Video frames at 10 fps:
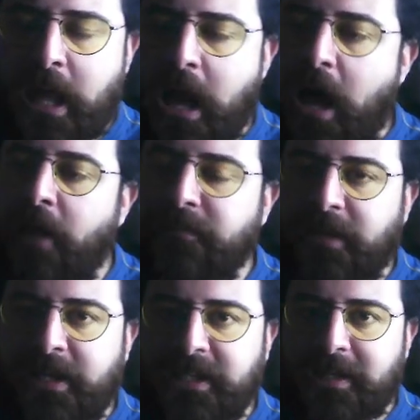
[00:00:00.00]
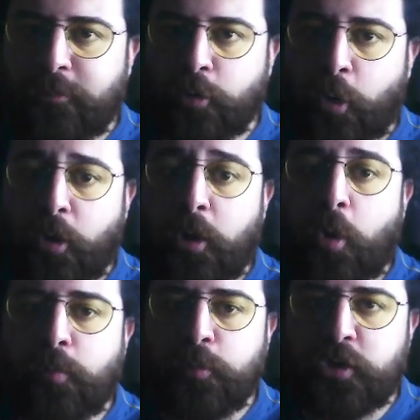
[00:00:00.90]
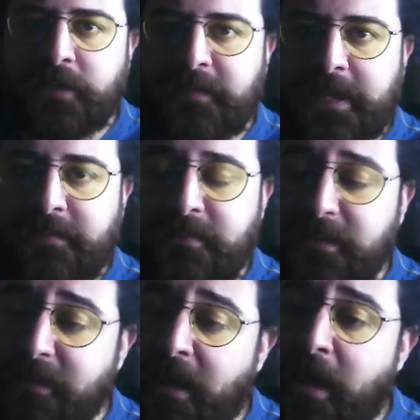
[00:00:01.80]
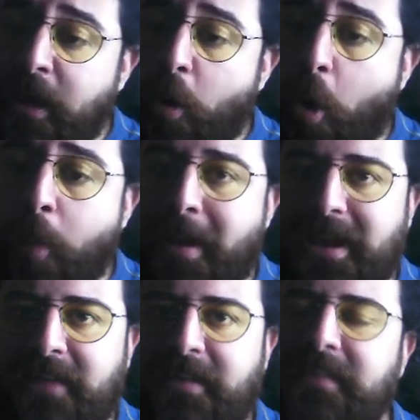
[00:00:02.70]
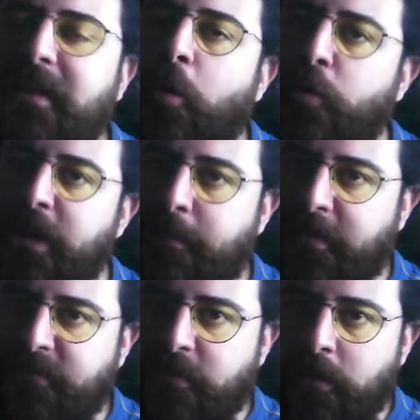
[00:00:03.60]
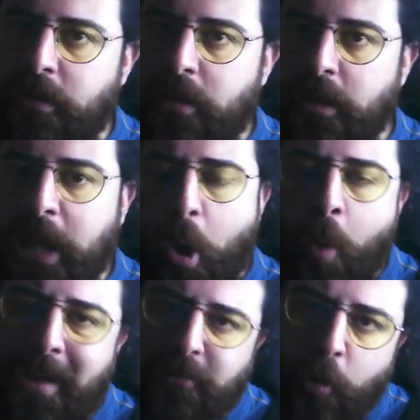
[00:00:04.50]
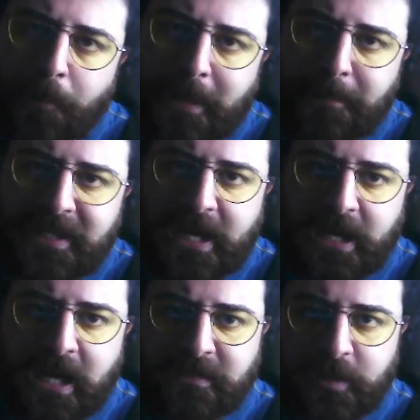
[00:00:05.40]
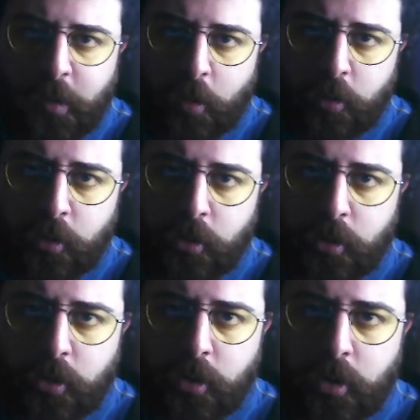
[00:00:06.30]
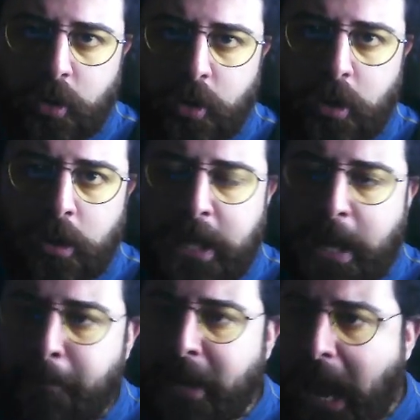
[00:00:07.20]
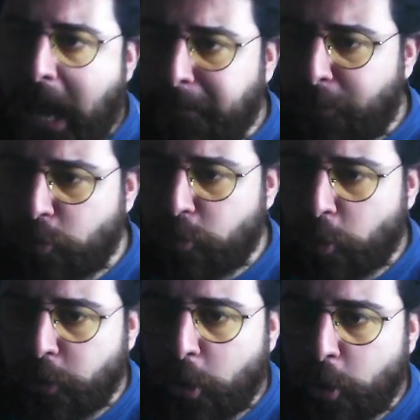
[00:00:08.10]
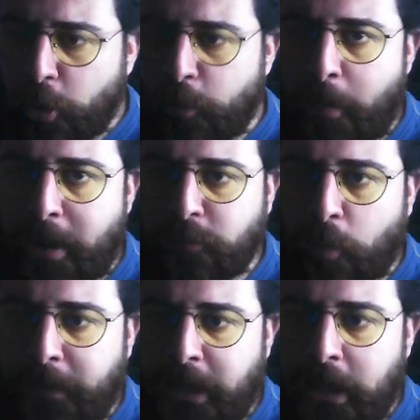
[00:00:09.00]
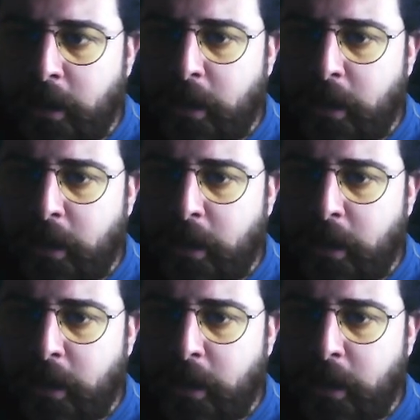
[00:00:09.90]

Antalya Giresun korakor mücadele ettiğinde Ömer'le Veysel oynayamaz. Ya Ömer Toprak bir kere ayakları yok. Ya ben her pozisyonda görüyorum Ömer Toprak'ı.